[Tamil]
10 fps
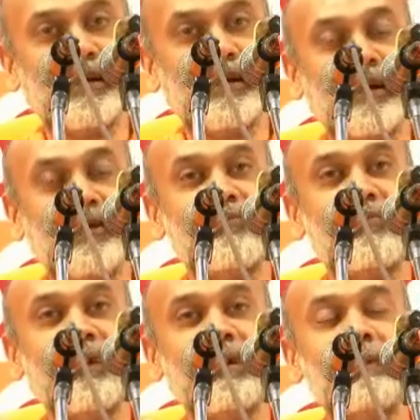பிறகு
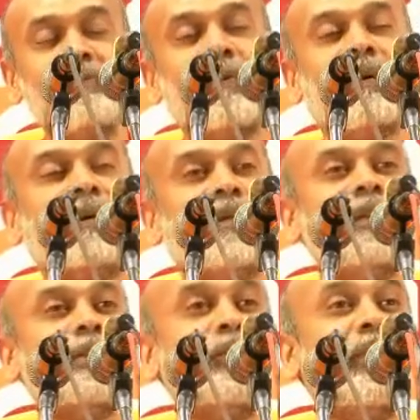
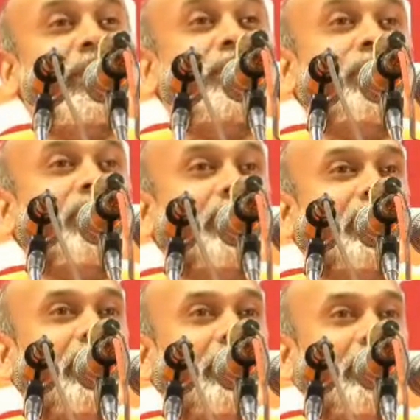வெளிப்பாட்டின் துணை
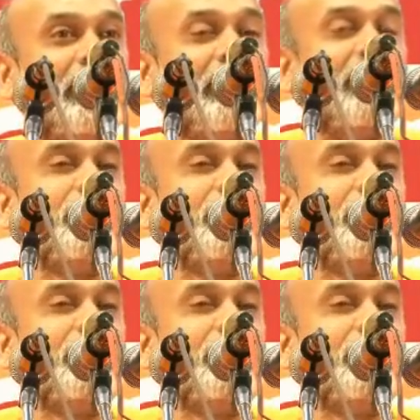கொண்டு தான்